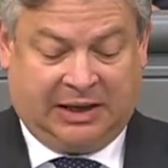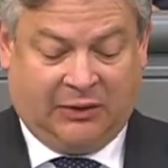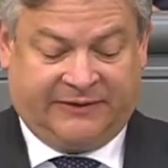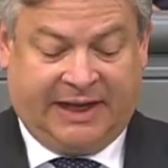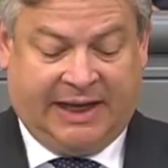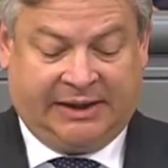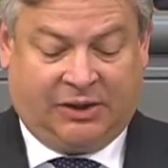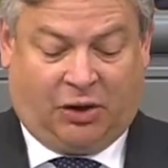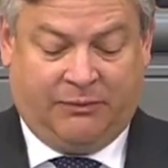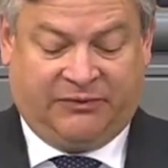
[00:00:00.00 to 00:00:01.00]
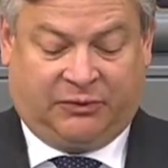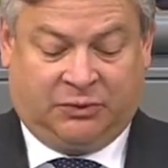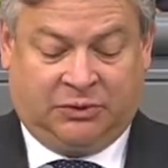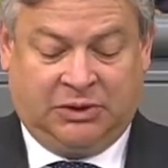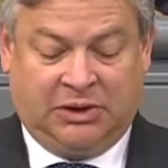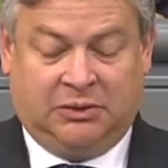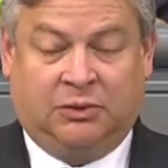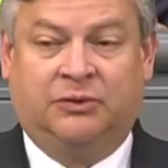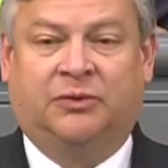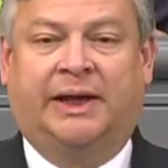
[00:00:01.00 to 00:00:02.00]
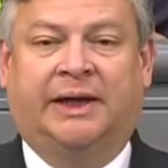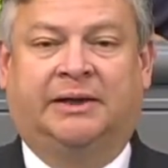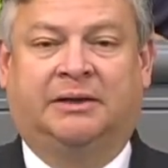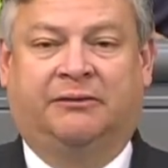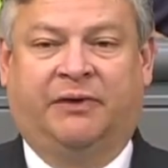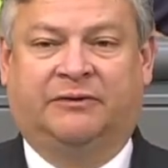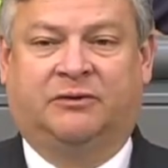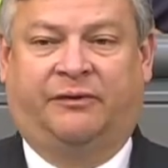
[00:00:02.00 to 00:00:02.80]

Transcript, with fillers: Aus der Erde kommst du und zur Erde wirst